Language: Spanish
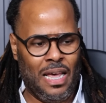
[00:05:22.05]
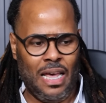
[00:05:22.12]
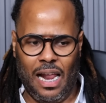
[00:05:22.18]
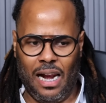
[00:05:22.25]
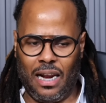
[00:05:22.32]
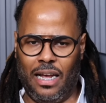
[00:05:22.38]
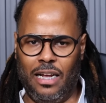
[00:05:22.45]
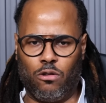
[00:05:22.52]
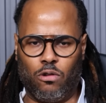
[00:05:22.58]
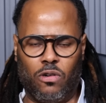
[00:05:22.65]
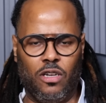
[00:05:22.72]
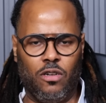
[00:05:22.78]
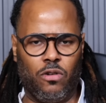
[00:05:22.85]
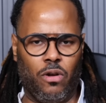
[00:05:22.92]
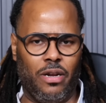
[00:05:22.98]
El registro
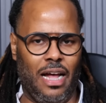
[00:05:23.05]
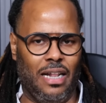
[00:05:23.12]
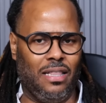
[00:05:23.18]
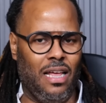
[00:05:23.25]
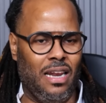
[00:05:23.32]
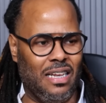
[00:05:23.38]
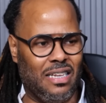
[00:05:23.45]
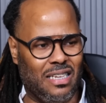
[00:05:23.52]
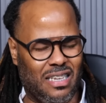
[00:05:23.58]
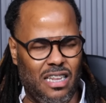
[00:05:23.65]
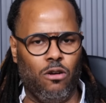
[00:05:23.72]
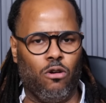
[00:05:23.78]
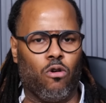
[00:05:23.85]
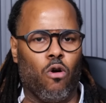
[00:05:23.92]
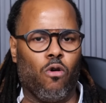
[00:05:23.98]
sensorial tiene
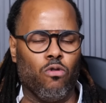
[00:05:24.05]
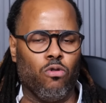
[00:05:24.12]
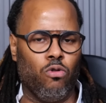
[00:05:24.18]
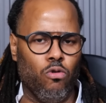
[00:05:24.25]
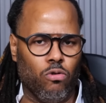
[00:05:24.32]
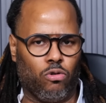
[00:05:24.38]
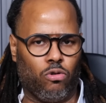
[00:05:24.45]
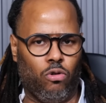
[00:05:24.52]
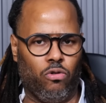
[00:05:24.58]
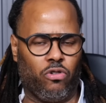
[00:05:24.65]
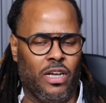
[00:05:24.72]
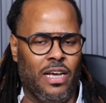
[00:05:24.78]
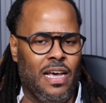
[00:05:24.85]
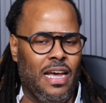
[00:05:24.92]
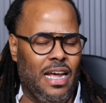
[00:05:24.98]
cinco conductos
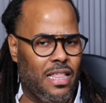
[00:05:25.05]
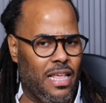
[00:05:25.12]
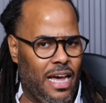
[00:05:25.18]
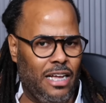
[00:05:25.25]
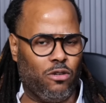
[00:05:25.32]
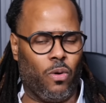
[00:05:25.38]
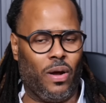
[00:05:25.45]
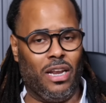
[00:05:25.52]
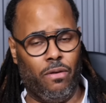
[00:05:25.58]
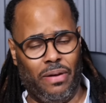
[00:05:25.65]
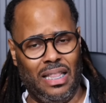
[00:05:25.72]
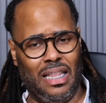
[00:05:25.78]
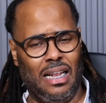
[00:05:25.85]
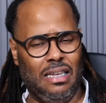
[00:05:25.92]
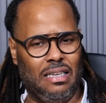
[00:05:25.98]
y de hecho a
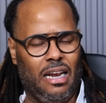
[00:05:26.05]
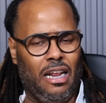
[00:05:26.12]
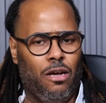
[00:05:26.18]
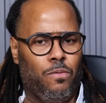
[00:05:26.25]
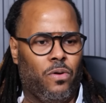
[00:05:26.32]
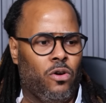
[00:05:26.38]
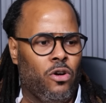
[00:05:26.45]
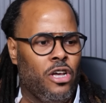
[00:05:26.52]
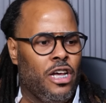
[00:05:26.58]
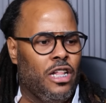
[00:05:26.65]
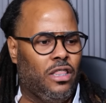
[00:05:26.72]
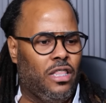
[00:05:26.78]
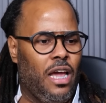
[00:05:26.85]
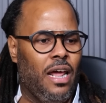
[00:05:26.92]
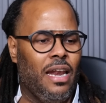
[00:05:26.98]
nivel del cerebro
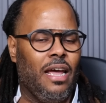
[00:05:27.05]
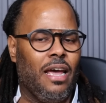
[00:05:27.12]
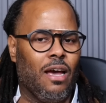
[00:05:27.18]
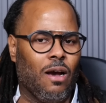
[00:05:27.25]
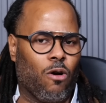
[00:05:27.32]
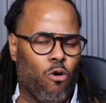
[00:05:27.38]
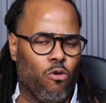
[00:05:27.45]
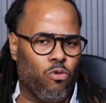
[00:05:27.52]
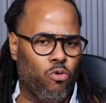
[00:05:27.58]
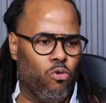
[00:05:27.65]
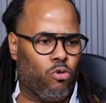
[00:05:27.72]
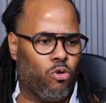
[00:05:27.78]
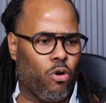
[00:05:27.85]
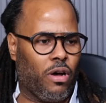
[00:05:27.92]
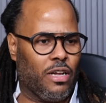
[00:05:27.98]
tiene
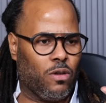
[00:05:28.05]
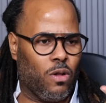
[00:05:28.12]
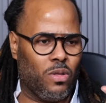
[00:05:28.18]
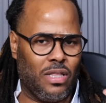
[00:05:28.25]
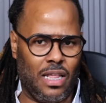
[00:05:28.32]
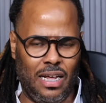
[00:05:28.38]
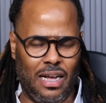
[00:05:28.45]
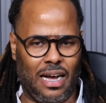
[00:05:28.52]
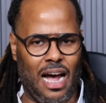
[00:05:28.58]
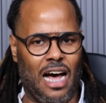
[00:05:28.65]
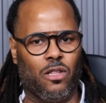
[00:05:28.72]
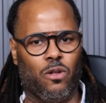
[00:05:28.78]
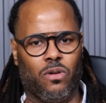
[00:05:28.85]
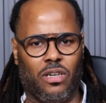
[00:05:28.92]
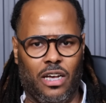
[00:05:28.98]
conductos que son
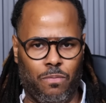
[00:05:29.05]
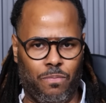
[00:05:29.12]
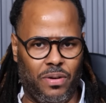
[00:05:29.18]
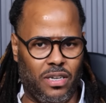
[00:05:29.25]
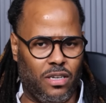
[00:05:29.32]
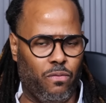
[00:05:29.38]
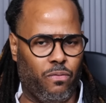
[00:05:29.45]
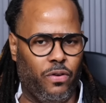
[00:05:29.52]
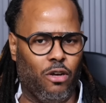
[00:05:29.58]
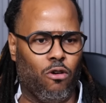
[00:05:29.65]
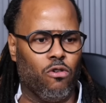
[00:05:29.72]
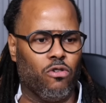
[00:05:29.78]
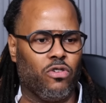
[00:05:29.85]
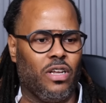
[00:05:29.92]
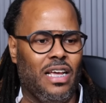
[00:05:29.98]
dedicados,
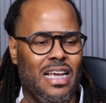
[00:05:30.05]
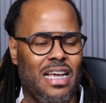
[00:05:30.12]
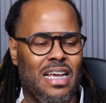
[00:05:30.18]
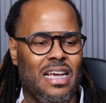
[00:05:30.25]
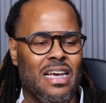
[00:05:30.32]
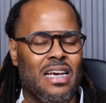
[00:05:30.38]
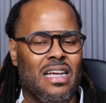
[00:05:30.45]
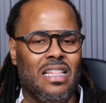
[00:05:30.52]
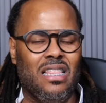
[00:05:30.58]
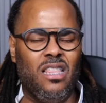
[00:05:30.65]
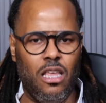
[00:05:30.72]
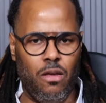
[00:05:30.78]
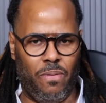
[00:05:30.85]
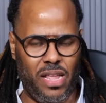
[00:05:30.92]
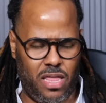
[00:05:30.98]
específicos y
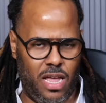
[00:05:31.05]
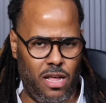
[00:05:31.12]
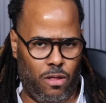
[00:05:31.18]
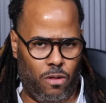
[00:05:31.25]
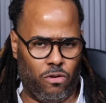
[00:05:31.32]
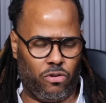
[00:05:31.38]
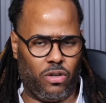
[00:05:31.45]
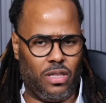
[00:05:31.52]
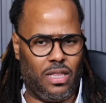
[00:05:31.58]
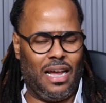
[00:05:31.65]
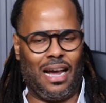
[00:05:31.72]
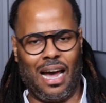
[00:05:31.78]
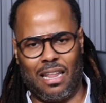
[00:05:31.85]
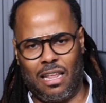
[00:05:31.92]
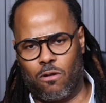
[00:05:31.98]
divididos de
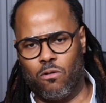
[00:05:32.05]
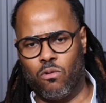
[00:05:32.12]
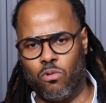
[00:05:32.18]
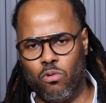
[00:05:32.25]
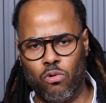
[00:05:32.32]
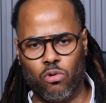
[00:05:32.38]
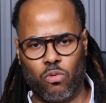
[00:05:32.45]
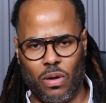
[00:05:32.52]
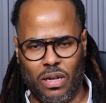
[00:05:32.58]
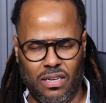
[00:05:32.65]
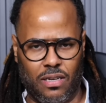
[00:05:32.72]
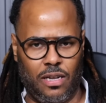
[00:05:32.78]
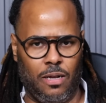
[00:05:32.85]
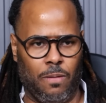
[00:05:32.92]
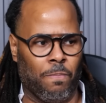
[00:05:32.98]
cada conducto en
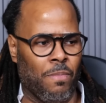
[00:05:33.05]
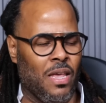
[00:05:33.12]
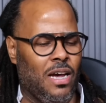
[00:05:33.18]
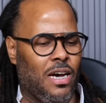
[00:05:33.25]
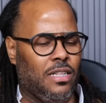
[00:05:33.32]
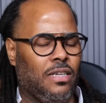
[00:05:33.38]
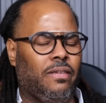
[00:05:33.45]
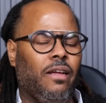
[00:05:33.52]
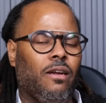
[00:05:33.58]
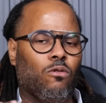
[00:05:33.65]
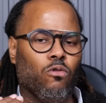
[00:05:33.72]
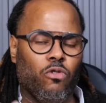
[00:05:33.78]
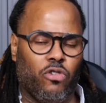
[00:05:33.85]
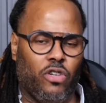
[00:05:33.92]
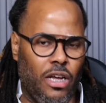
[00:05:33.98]
sí. Es decir,
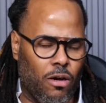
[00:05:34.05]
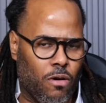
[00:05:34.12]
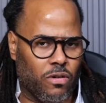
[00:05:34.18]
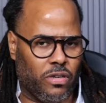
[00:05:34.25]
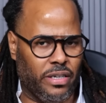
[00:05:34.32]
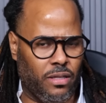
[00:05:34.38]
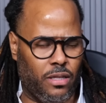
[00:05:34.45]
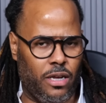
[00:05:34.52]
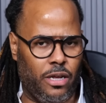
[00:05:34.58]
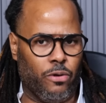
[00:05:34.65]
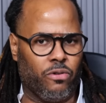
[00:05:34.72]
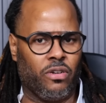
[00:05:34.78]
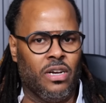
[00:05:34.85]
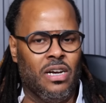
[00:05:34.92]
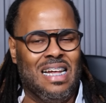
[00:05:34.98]
tus cinco
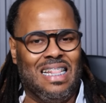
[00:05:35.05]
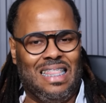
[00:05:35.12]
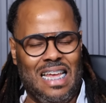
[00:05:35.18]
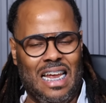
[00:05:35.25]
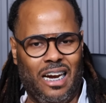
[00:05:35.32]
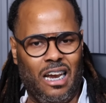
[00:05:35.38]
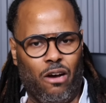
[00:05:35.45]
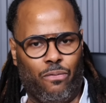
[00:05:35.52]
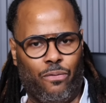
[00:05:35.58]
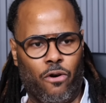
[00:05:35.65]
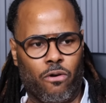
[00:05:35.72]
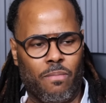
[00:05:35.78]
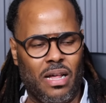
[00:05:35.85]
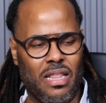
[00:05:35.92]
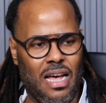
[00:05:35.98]
sentidos tienen la
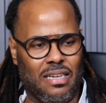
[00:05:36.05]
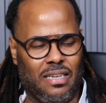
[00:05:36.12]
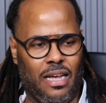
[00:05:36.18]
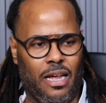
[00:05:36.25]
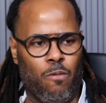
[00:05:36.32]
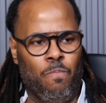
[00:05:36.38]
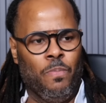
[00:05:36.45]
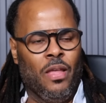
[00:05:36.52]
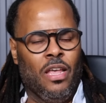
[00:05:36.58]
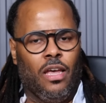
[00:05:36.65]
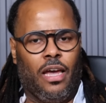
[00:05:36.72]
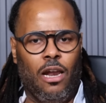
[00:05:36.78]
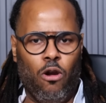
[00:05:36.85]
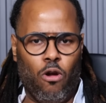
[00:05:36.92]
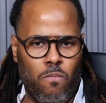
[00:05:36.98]
forma de hacer
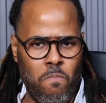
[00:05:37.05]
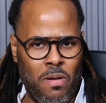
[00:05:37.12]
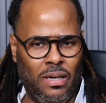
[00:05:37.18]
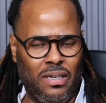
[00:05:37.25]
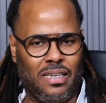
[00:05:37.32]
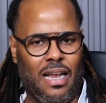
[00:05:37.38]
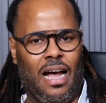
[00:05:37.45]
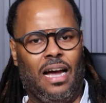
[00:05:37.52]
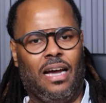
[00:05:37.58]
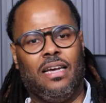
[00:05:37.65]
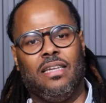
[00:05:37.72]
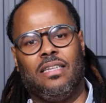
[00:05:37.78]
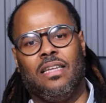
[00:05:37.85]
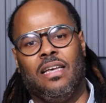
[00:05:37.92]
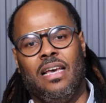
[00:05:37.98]
que los
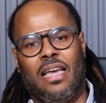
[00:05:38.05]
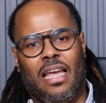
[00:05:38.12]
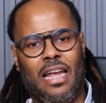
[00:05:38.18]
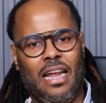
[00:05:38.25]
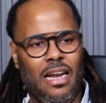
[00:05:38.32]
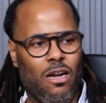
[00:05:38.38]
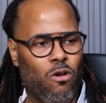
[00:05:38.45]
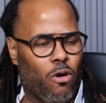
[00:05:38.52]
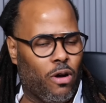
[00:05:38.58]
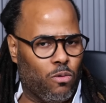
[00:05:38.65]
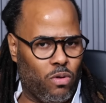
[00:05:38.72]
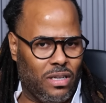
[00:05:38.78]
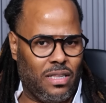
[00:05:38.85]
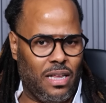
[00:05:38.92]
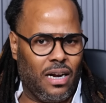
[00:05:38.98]
mensajes y lo que
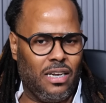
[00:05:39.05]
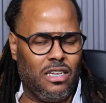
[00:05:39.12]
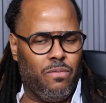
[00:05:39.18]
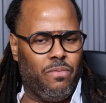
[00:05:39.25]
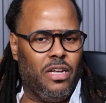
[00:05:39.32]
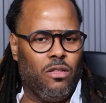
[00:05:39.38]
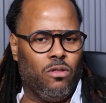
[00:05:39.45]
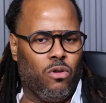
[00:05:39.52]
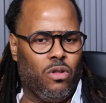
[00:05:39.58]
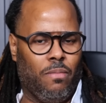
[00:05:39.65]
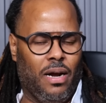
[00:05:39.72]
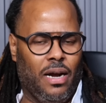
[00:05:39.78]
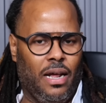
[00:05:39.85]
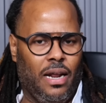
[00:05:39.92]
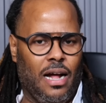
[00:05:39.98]
tú estés recibiendo de
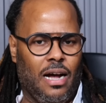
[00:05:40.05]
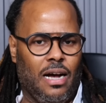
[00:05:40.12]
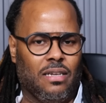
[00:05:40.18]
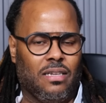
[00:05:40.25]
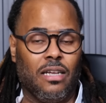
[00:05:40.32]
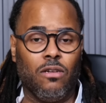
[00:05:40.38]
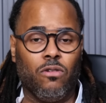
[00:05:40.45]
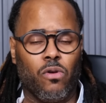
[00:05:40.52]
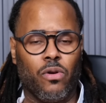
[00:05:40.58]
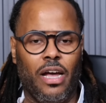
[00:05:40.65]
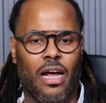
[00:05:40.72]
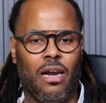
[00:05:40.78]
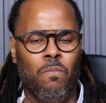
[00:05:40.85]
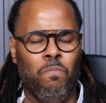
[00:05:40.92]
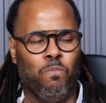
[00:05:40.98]
manera
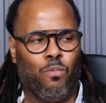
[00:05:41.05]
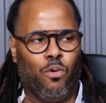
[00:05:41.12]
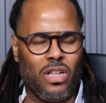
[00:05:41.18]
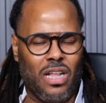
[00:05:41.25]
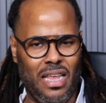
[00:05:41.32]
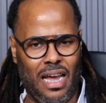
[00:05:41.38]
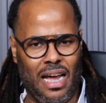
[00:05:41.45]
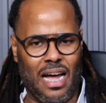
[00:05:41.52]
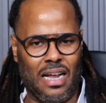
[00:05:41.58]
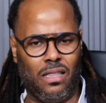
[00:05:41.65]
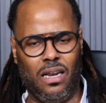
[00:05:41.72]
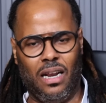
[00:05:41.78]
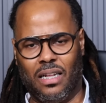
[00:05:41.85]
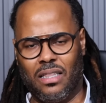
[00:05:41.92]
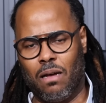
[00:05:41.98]
sensorial pueda llegar
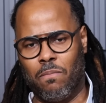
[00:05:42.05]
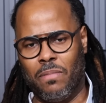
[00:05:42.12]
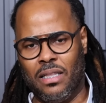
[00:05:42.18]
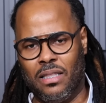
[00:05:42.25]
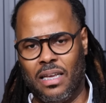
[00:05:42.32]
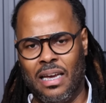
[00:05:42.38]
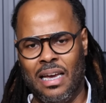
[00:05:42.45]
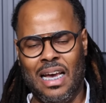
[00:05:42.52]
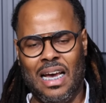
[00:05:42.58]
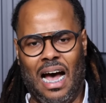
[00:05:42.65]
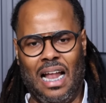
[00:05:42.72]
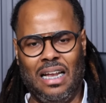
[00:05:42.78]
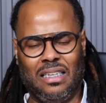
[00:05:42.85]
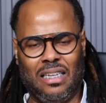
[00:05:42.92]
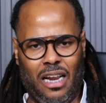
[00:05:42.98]
directamente
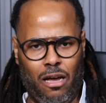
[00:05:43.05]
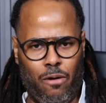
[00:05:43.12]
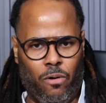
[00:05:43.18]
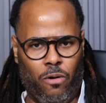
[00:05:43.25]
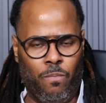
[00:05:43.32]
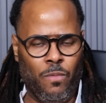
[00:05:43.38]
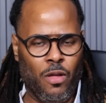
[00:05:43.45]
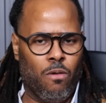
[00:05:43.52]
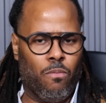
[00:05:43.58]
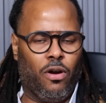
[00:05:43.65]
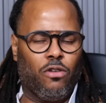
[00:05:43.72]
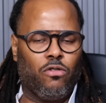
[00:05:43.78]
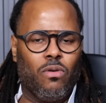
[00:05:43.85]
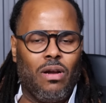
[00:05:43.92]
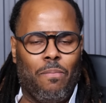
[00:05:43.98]
al cerebro. Por
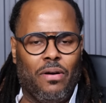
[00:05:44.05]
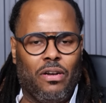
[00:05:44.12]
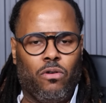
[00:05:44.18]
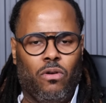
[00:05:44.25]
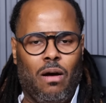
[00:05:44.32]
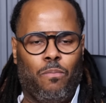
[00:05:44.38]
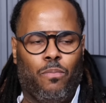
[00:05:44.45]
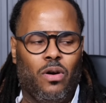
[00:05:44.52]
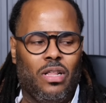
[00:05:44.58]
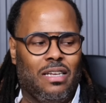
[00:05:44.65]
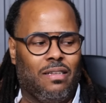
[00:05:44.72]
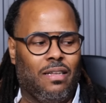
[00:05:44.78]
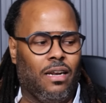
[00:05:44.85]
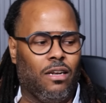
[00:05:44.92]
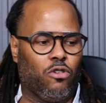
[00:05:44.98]
eso una persona puede
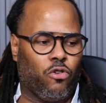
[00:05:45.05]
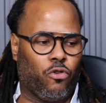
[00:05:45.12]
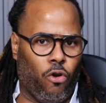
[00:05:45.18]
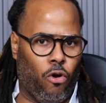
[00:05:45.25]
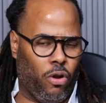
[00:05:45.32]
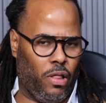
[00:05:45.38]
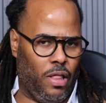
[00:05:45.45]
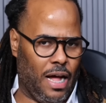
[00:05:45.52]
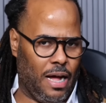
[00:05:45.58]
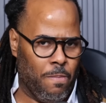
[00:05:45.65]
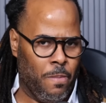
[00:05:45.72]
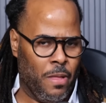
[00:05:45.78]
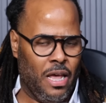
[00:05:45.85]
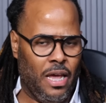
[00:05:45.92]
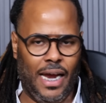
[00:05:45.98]
ser sorda
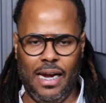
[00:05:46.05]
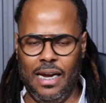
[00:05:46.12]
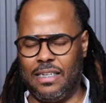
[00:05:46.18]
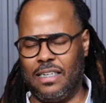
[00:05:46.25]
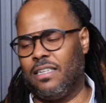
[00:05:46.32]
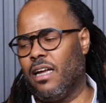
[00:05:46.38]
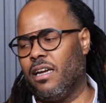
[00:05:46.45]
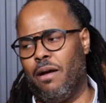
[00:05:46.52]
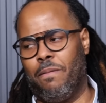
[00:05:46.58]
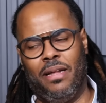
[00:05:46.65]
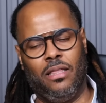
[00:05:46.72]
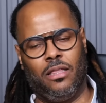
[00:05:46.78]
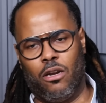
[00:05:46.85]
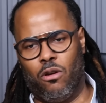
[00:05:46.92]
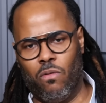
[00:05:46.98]
y
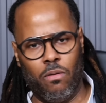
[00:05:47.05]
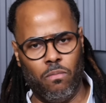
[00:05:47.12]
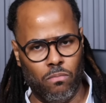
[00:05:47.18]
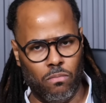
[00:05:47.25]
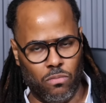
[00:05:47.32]
necesariamente no es...